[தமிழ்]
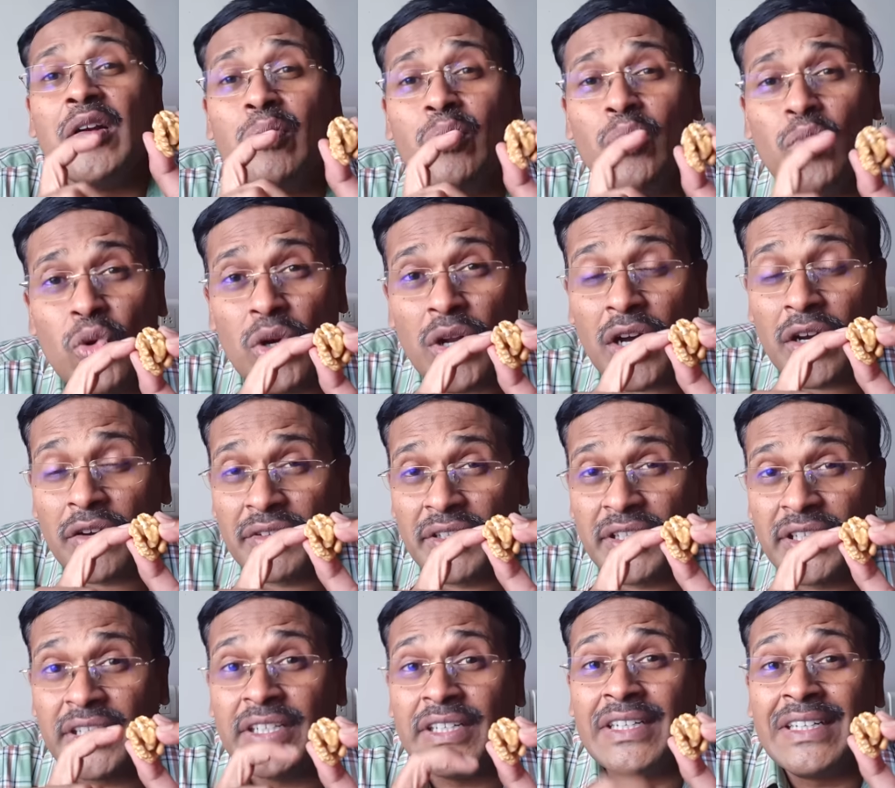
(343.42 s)

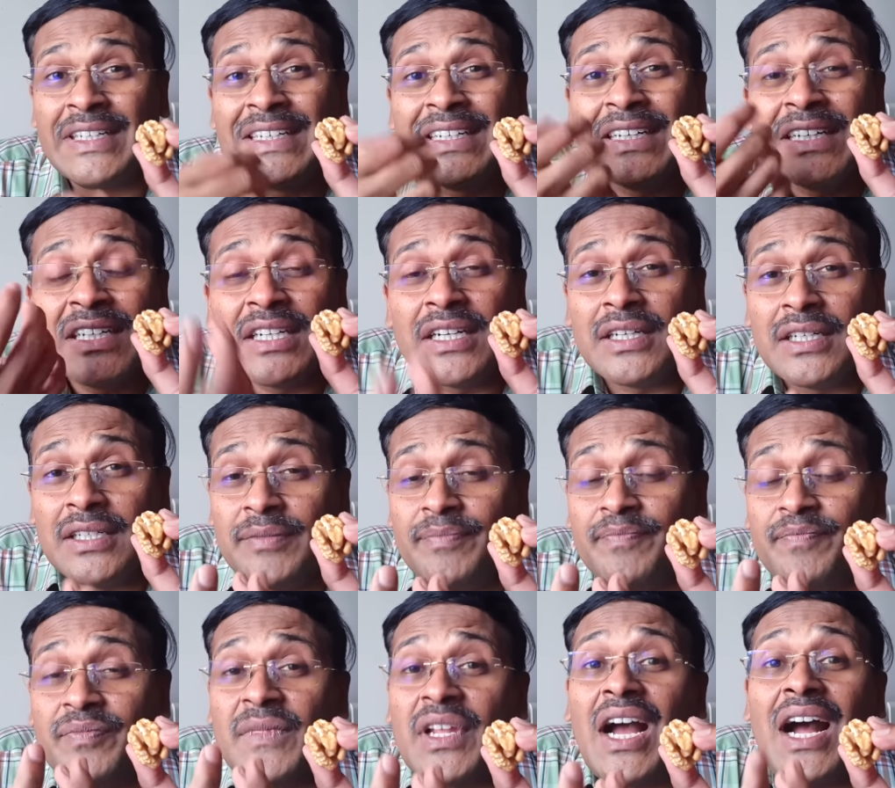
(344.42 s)
மூணாவது
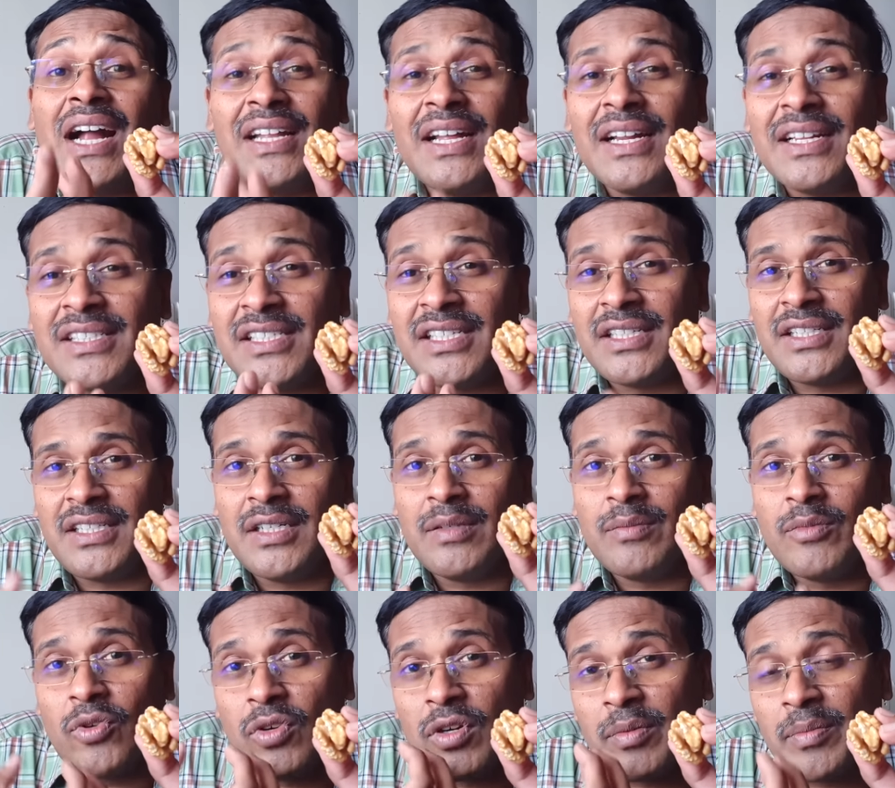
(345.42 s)
அலர்ச்சி
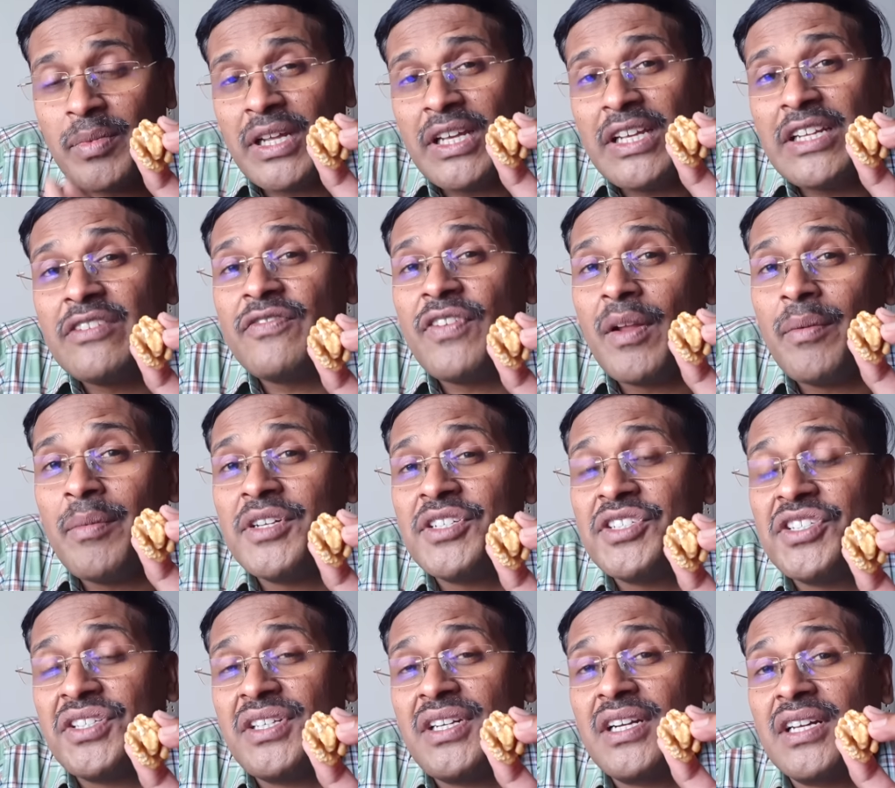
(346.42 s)
நம்ம உடம்புல
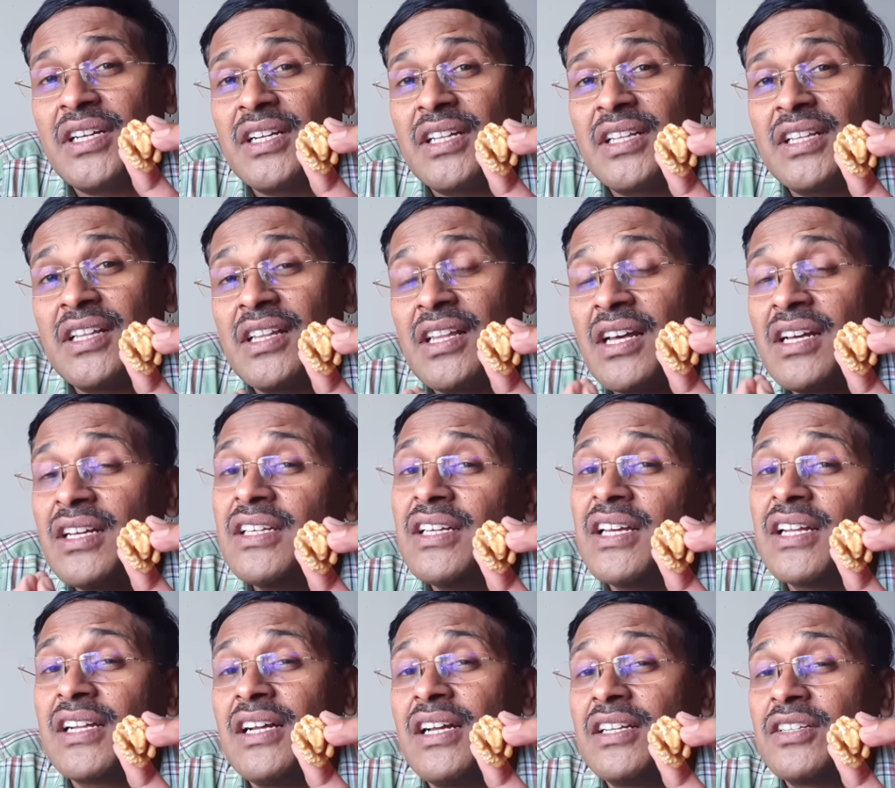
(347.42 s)
இன்ஃப்ளமேஷன் நடக்கிறத தான்
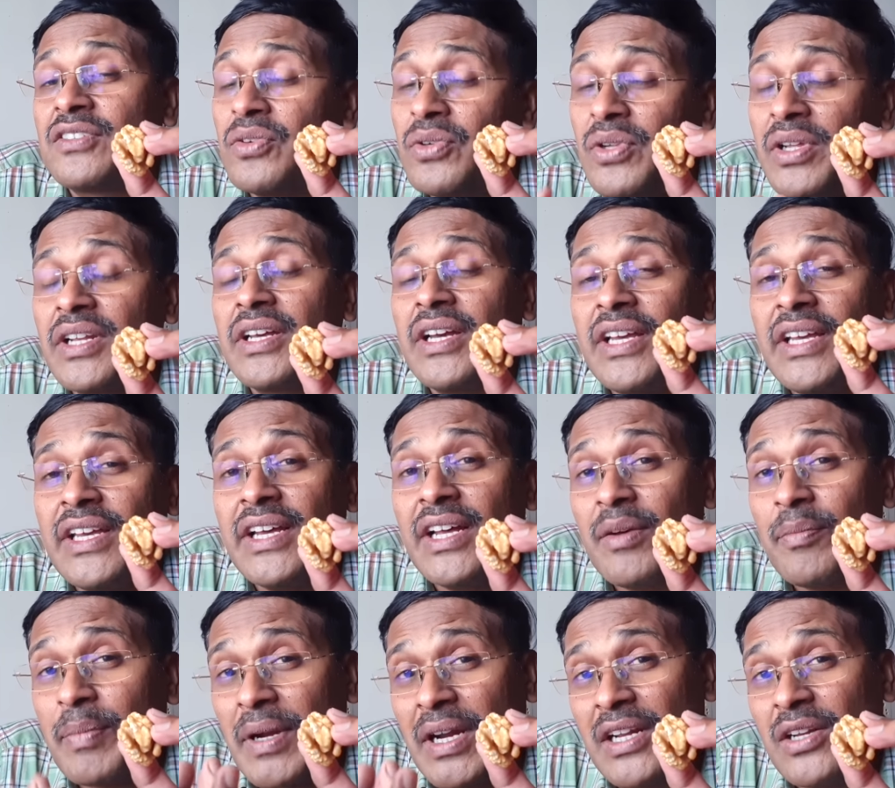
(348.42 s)
ஏற்க சொல்லியிருக்கேன்
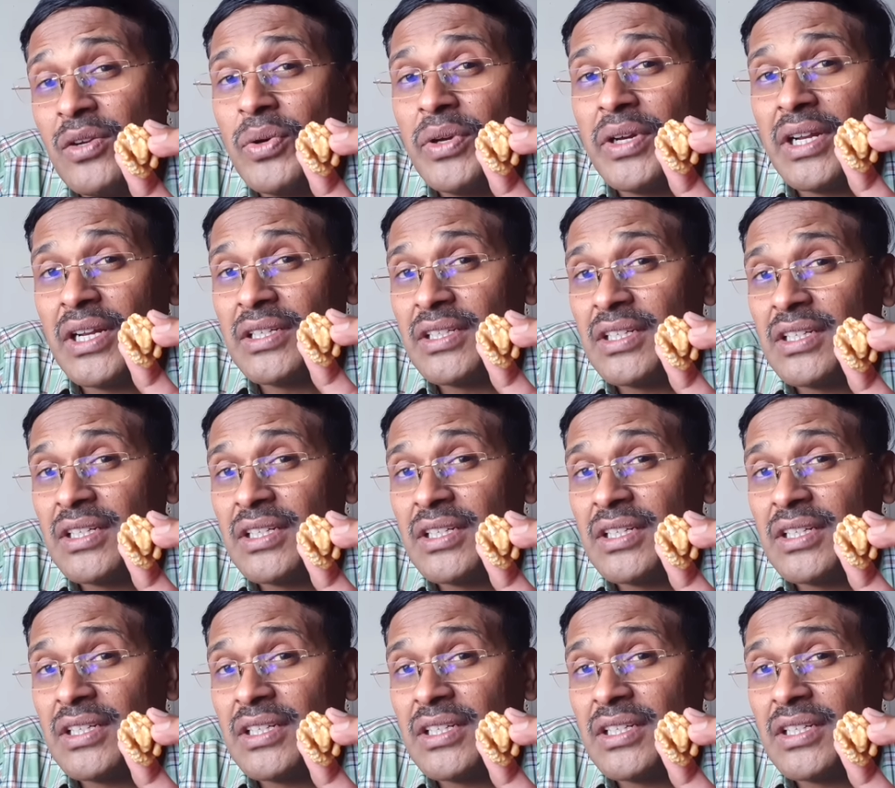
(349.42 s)
பல நோய்களுக்கு